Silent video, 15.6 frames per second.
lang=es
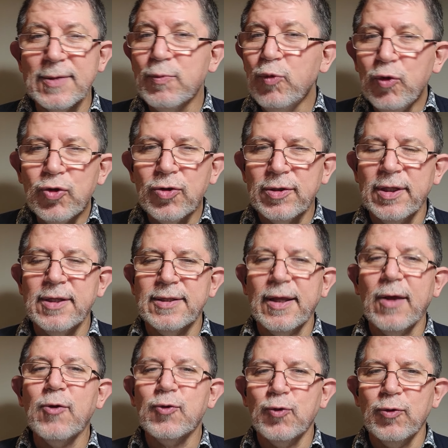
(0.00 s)
Muchos en
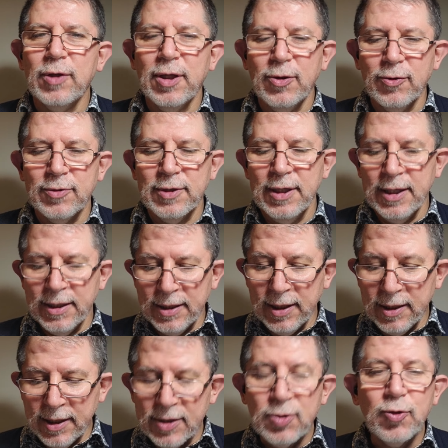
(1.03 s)
Estados Unidos
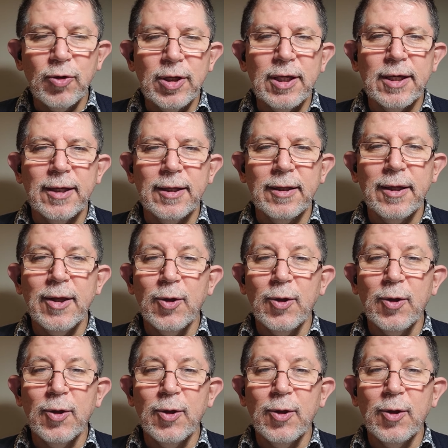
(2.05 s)
tienen ese origen.